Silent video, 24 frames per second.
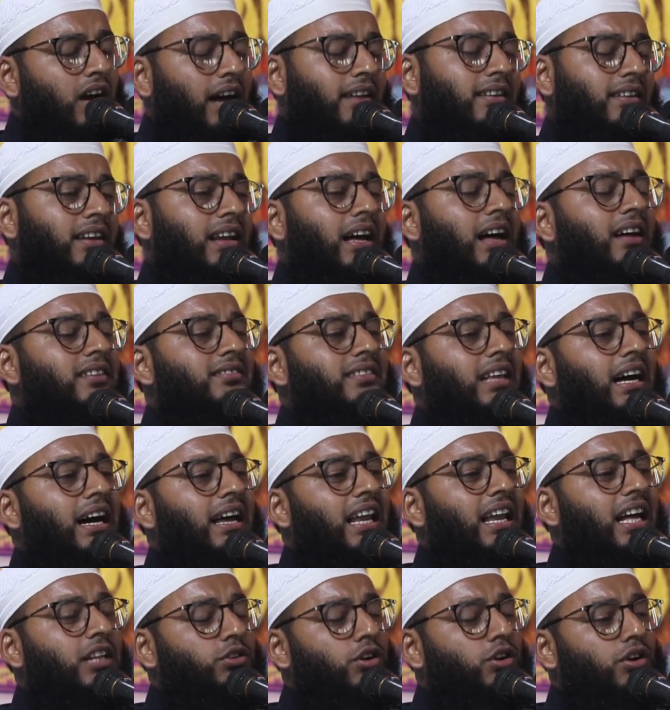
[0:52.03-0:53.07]
আল্লাহ
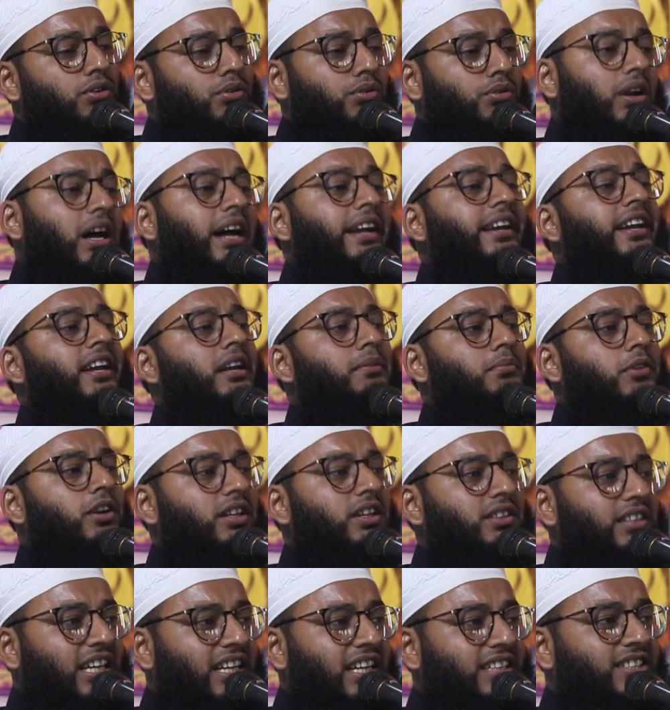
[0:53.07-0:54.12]
তাআলা তো কোরআনেই
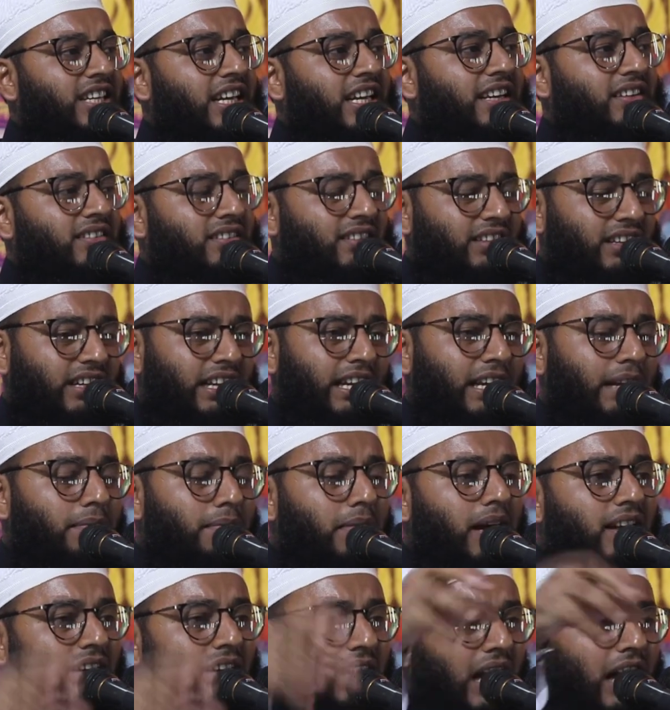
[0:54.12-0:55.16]
বলে দিয়েছেন
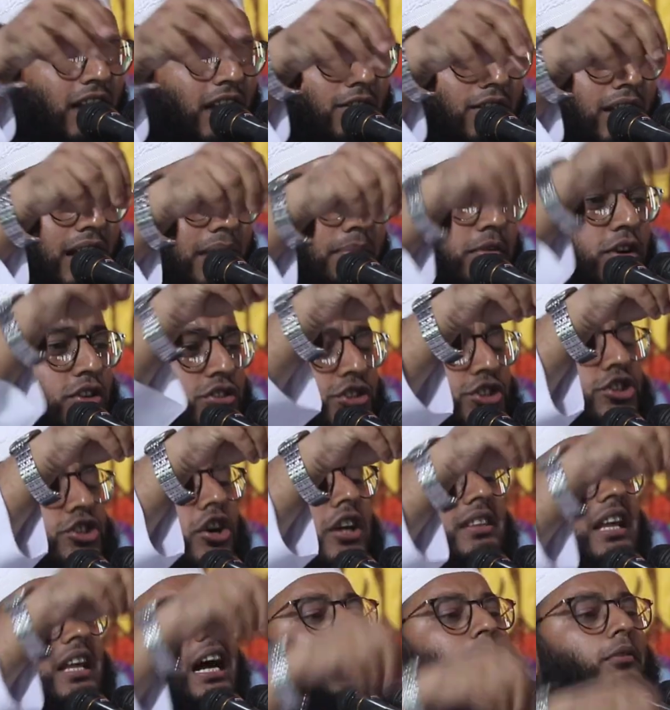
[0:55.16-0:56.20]
ইমান আনো এবং
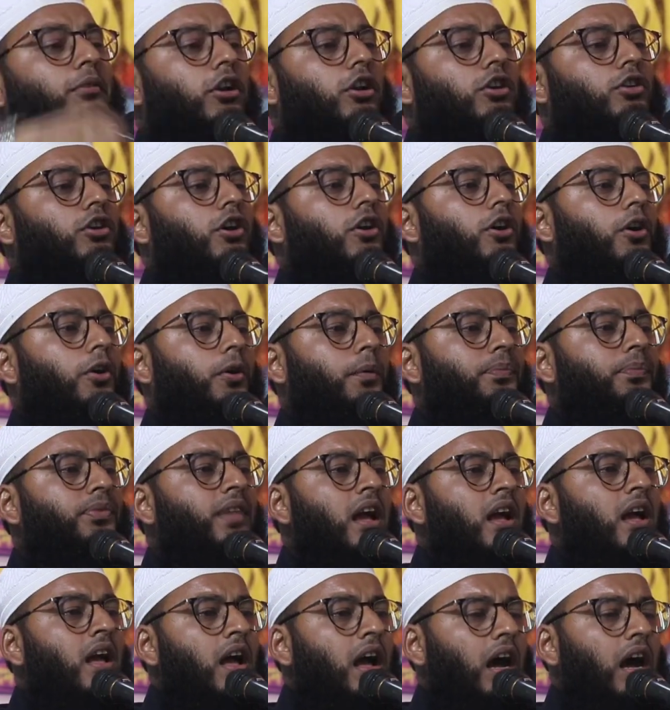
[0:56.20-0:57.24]
সতা আমল করো
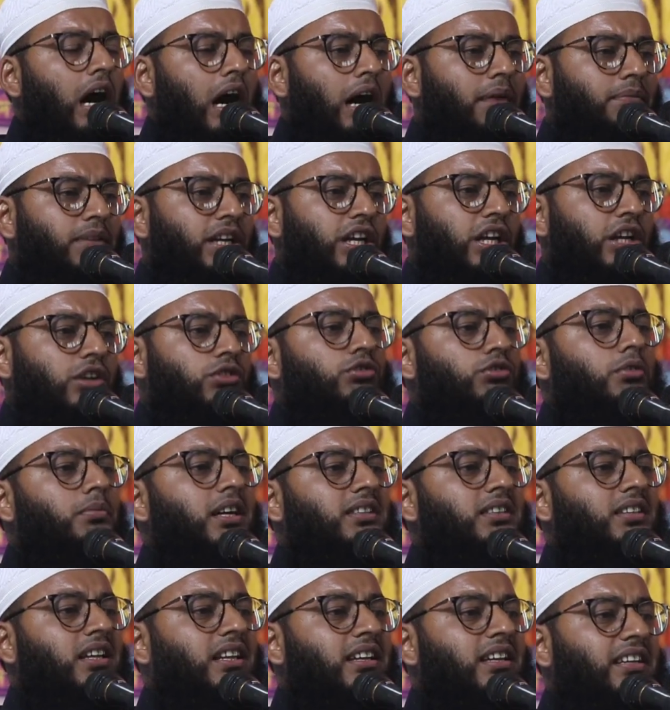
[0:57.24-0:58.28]
আমি
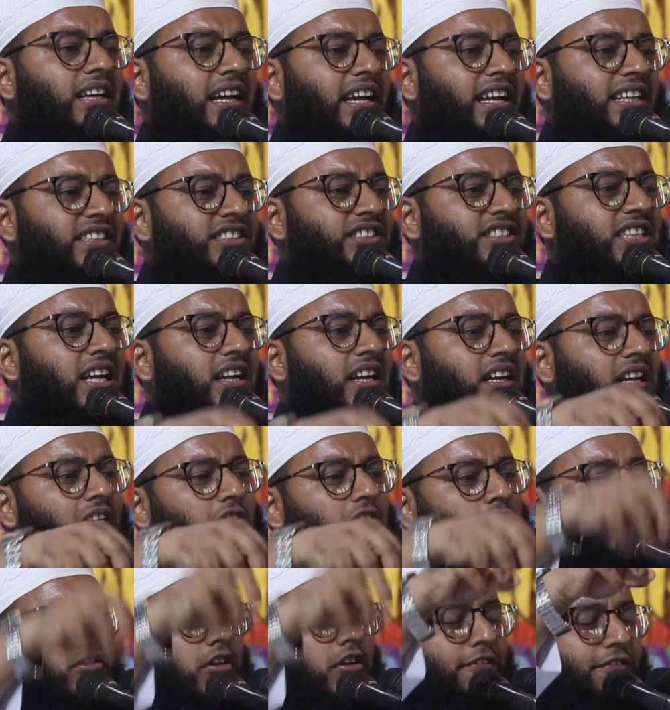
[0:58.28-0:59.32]
তোমাদেরকে
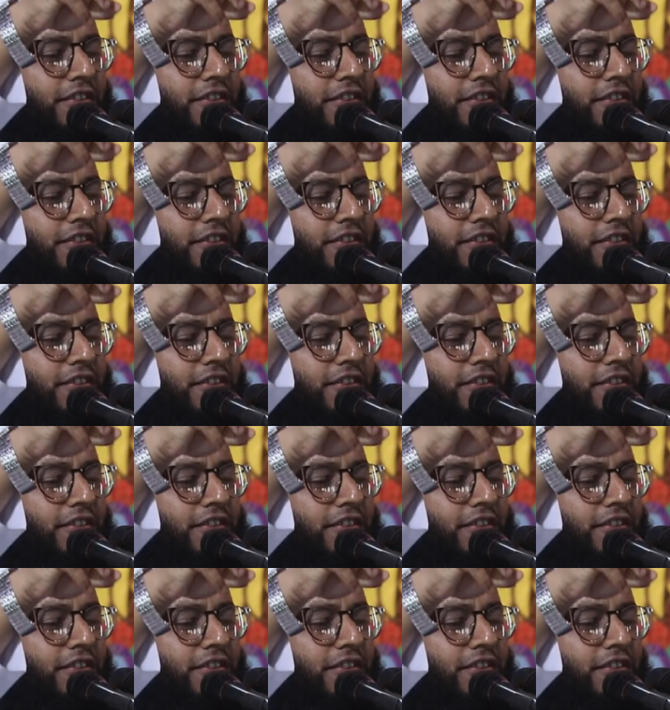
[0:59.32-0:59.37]
জান্নাতুল